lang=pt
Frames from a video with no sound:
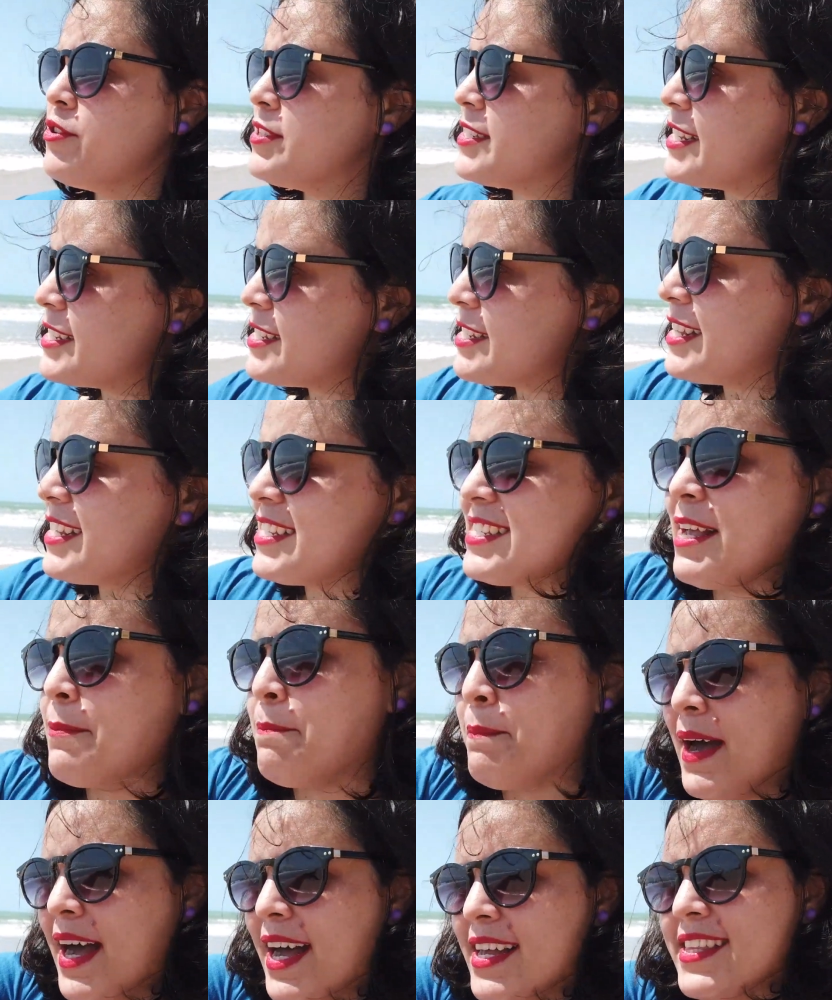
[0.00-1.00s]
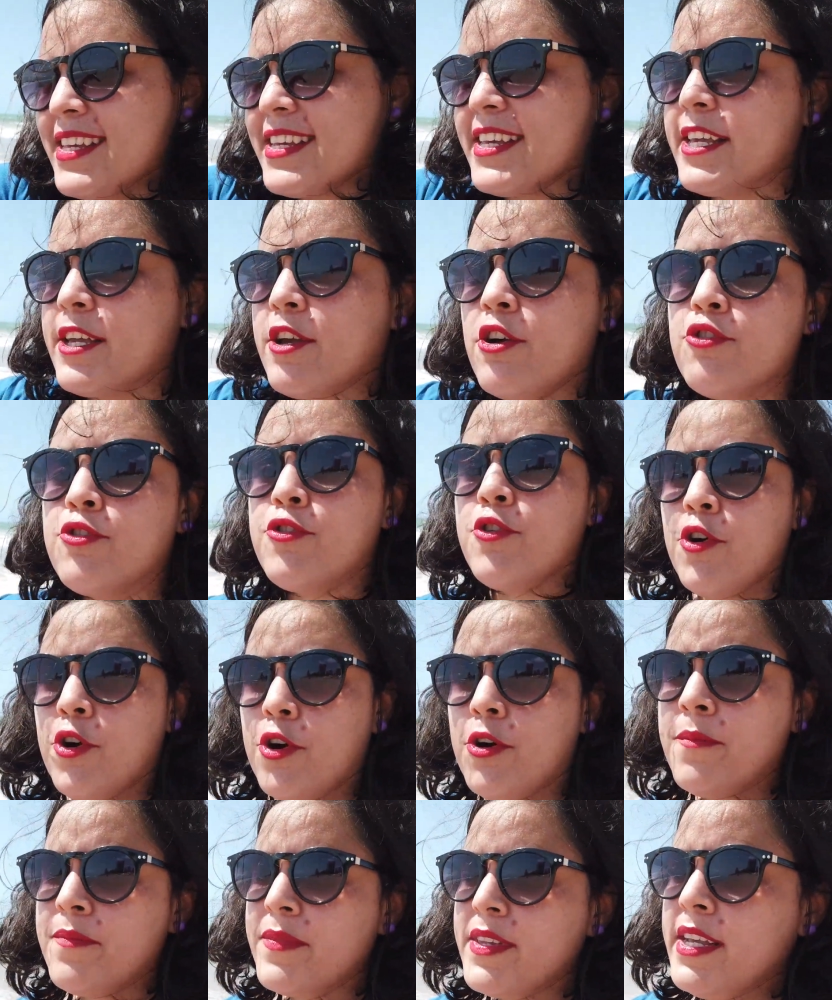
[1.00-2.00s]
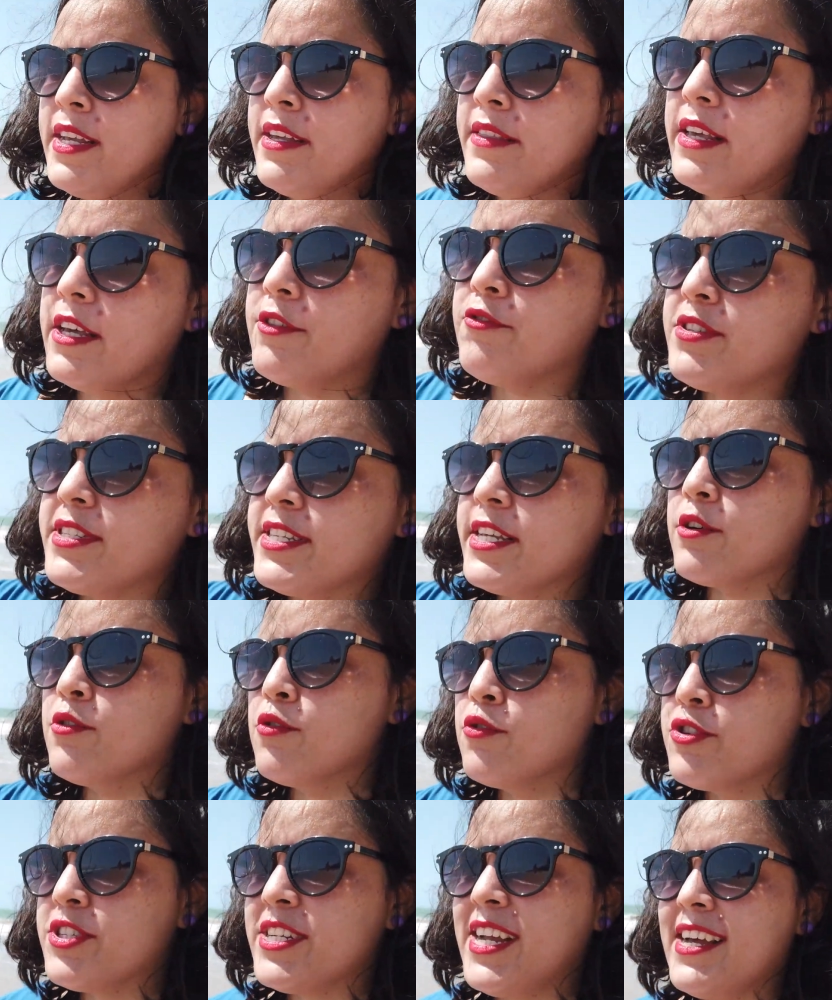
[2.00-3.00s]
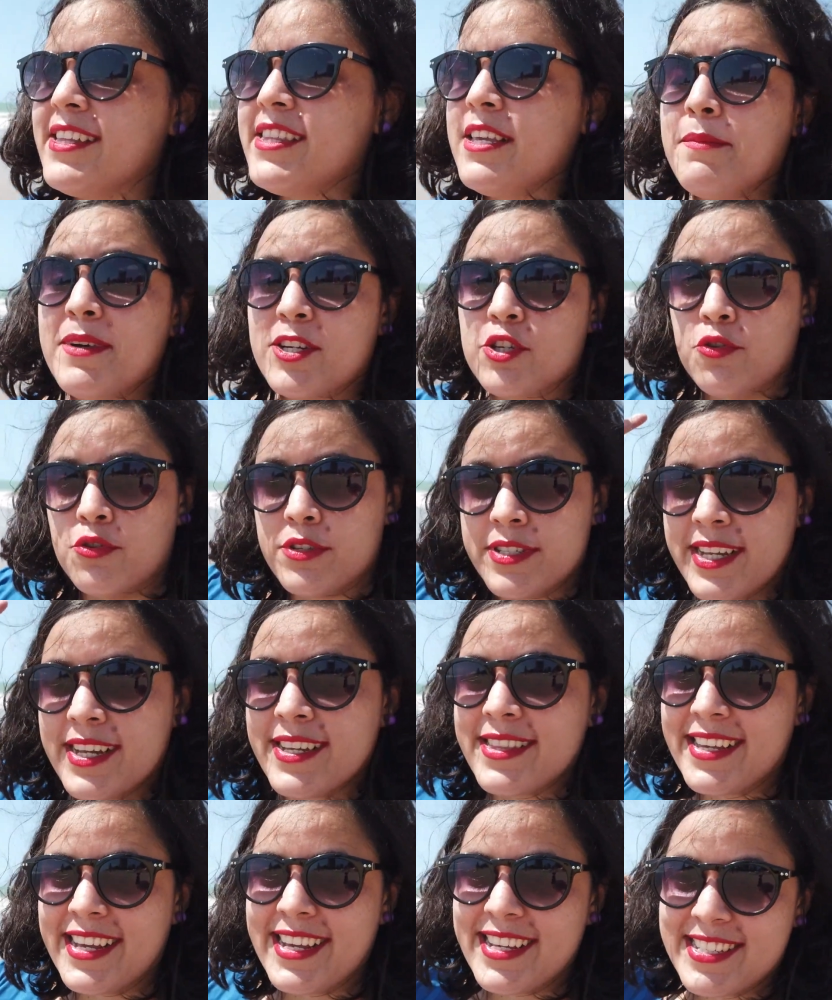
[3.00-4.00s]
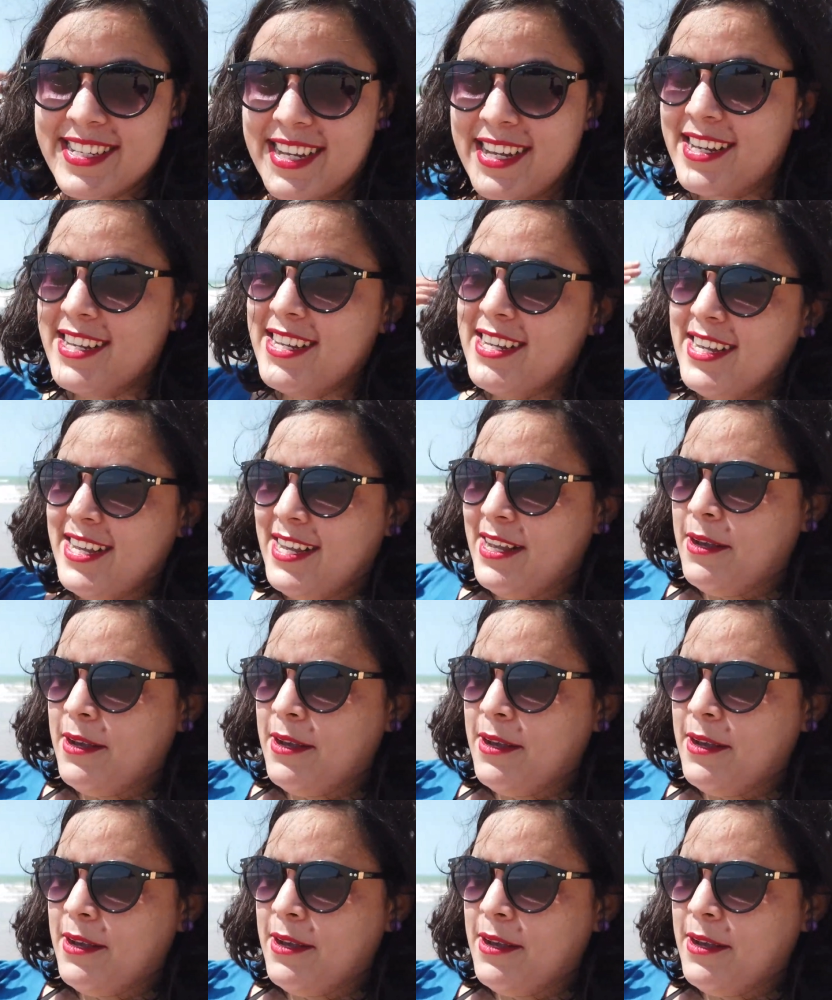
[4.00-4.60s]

Eu não sei se nessa parte aqui que eu tô, né, do segundo jardim, mas com certeza